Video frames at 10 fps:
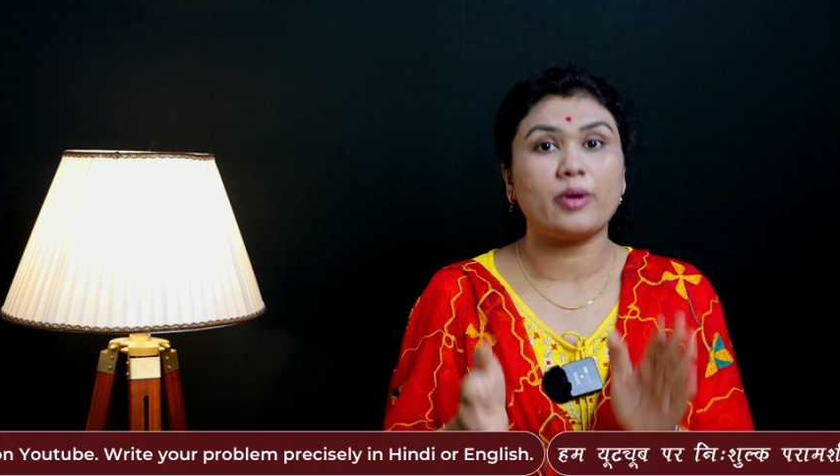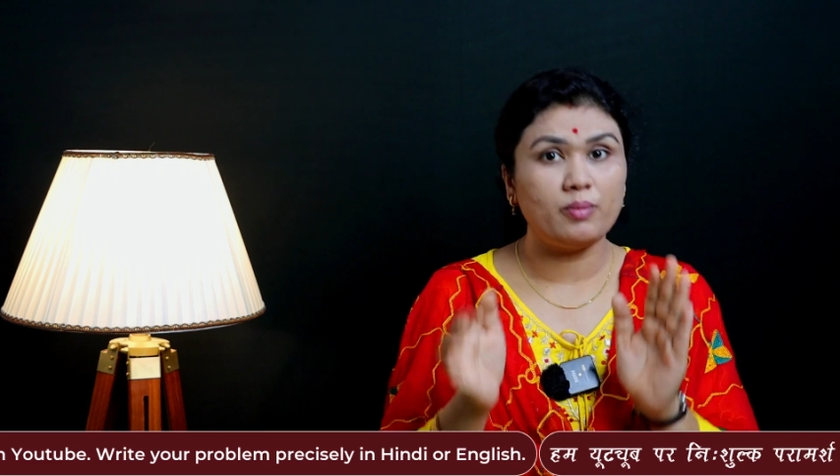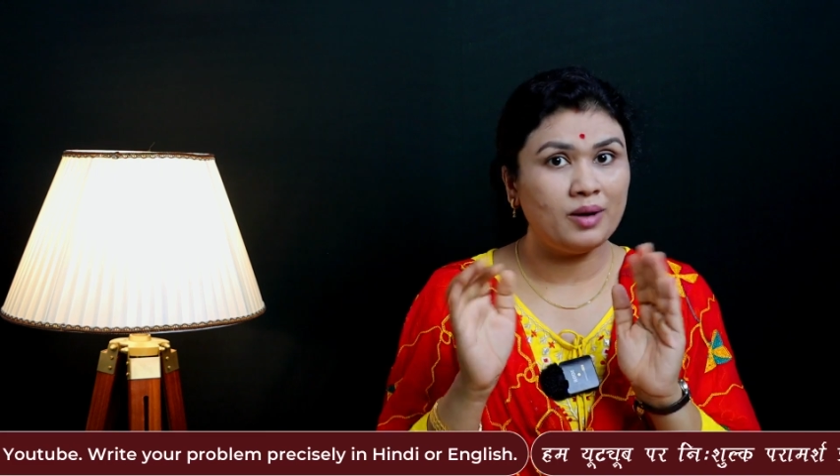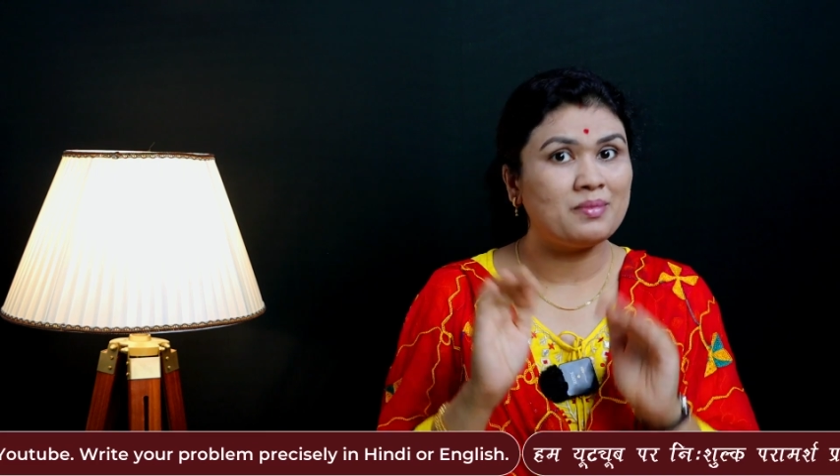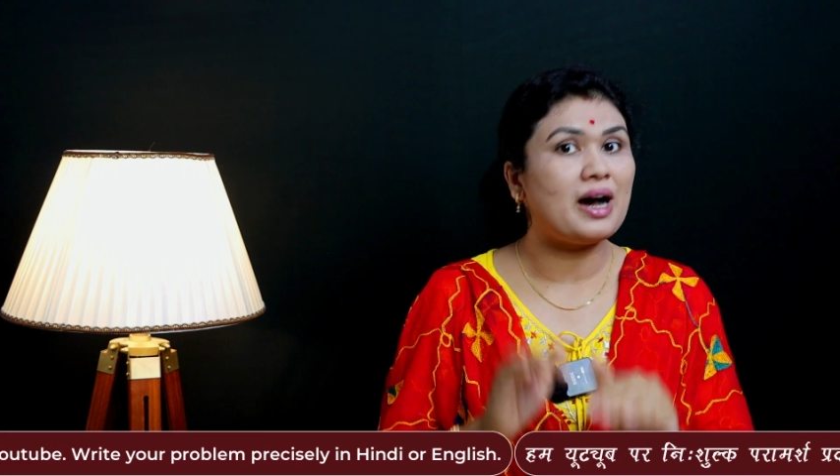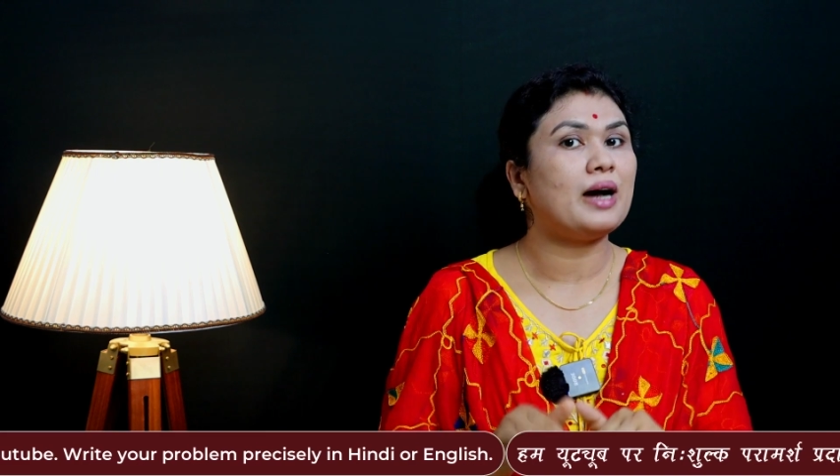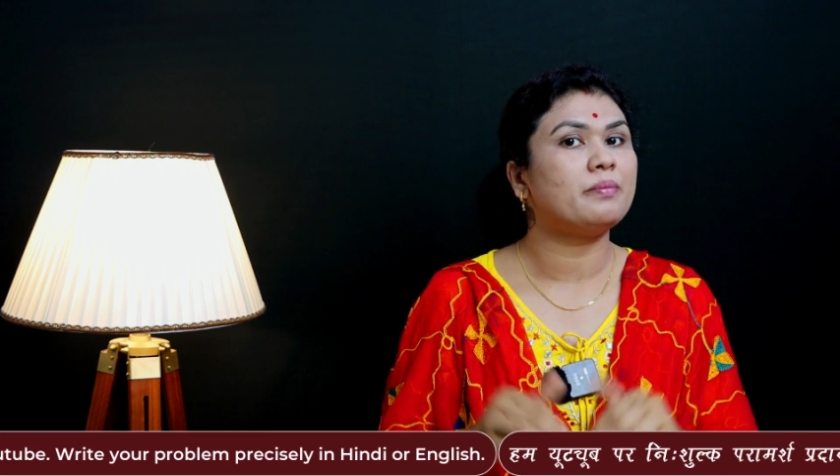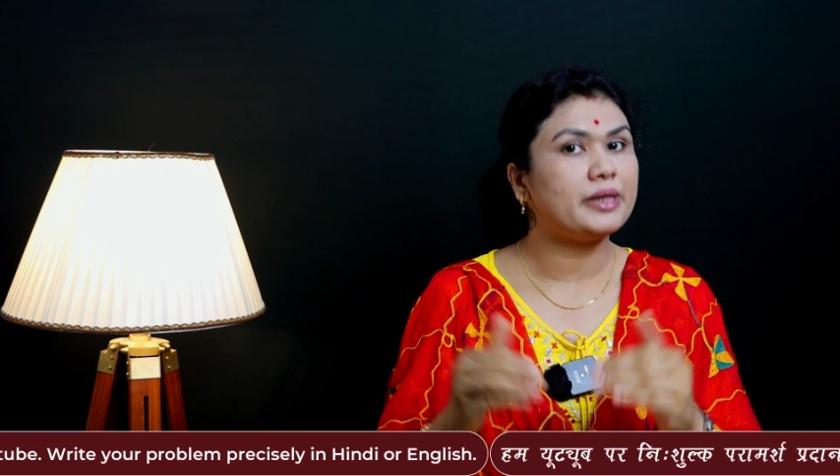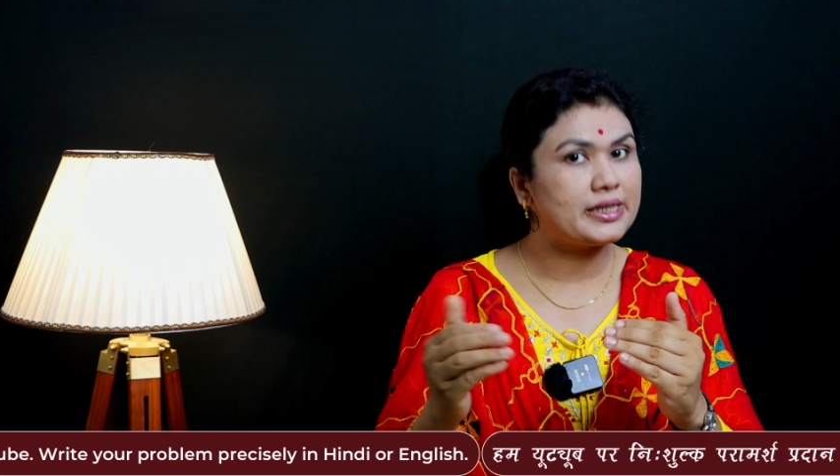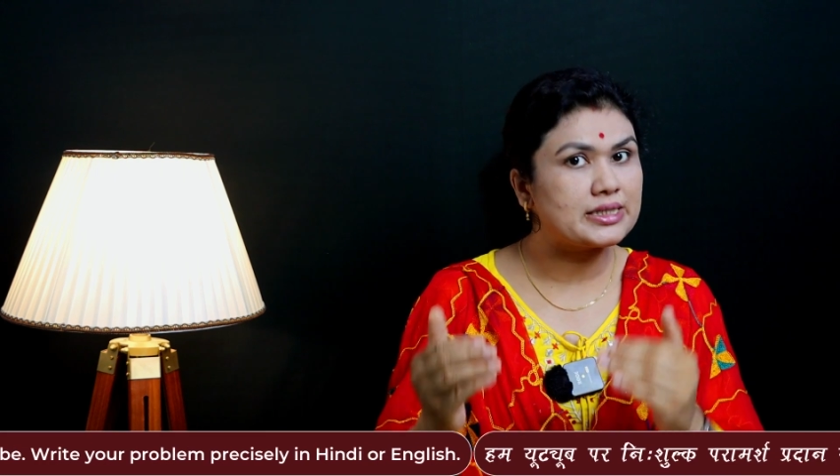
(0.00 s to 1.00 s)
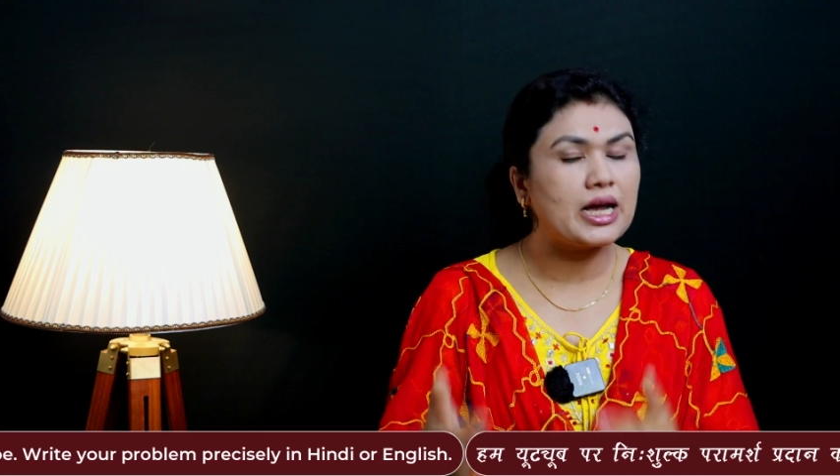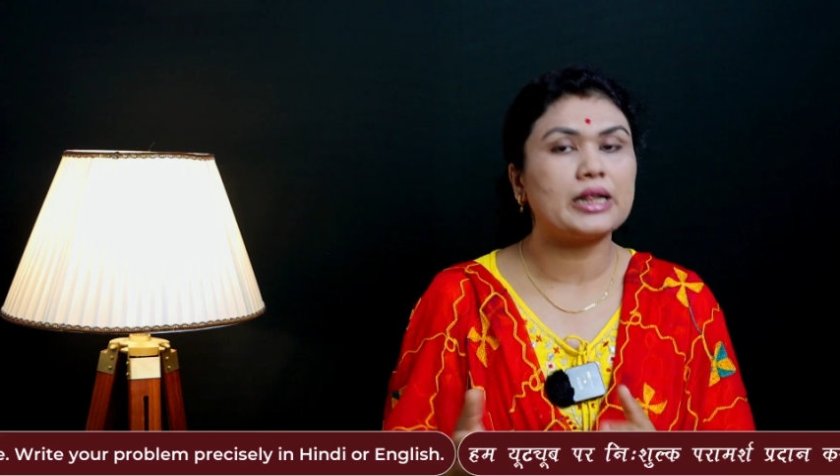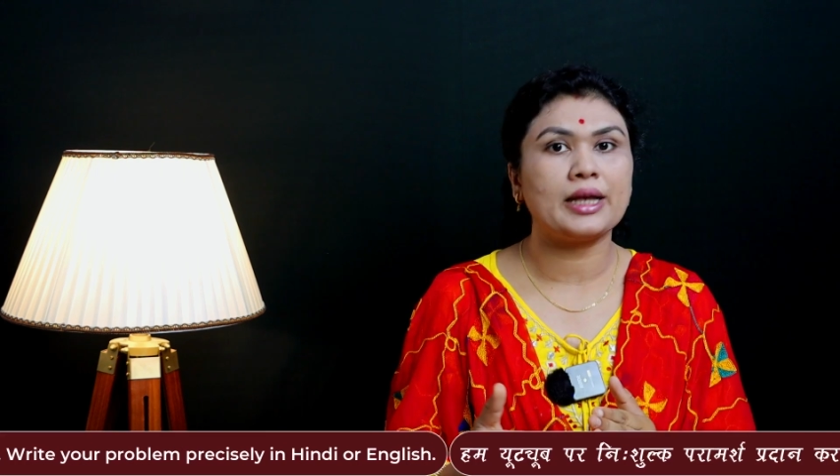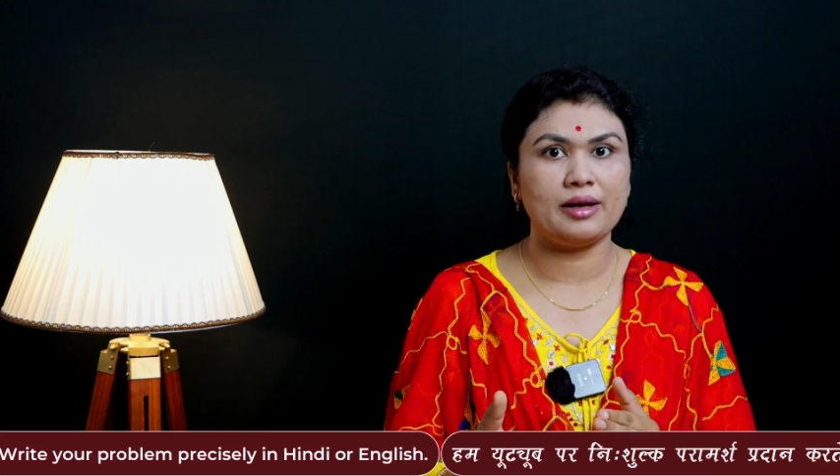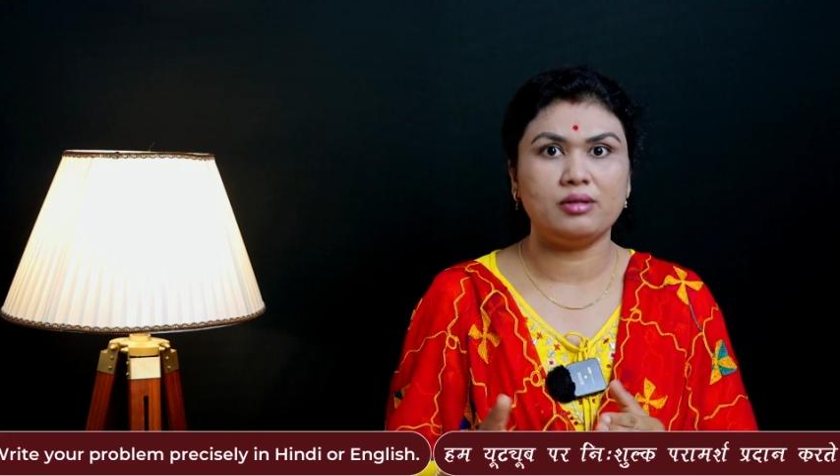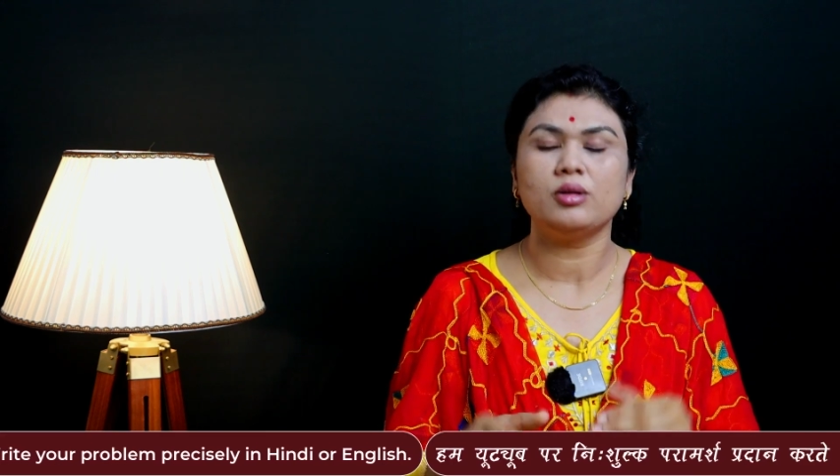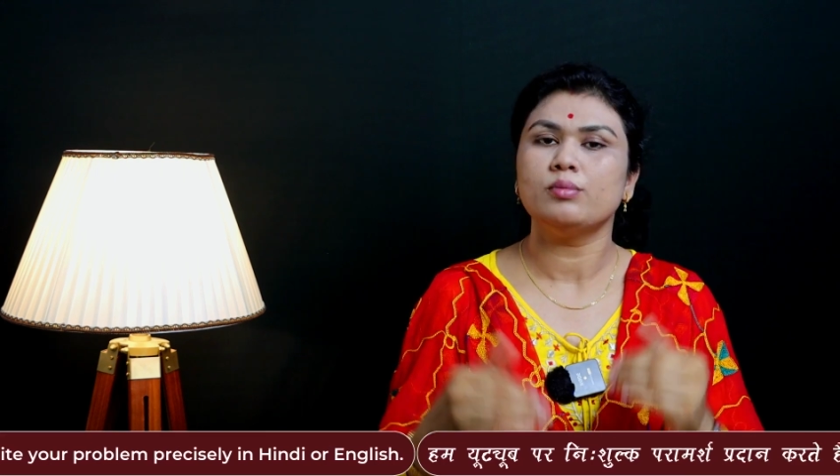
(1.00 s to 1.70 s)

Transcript: प्रॉब्लम आपके साथ है